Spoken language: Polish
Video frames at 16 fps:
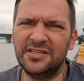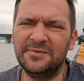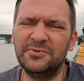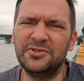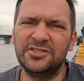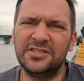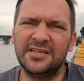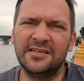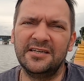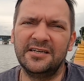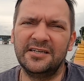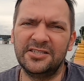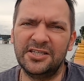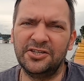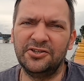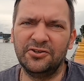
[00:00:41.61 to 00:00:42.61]
Gdybyście
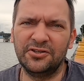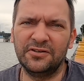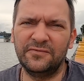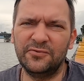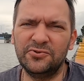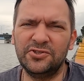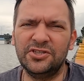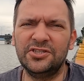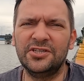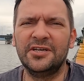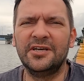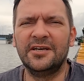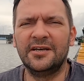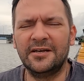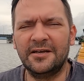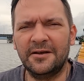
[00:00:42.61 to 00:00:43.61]
chcieli do nich wrócić,
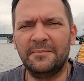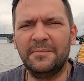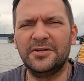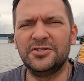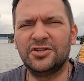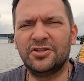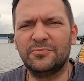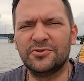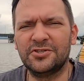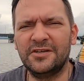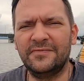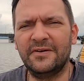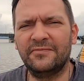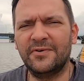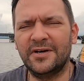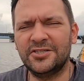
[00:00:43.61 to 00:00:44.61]
będzie to
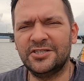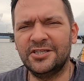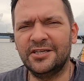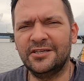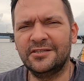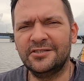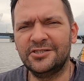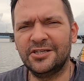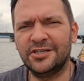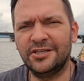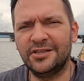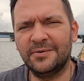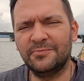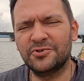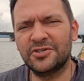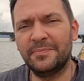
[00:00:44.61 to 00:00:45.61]
możliwe właśnie
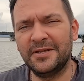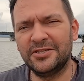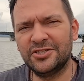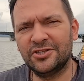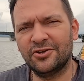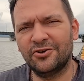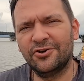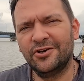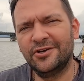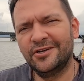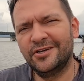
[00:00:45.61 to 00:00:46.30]
dzięki temu, że będzie to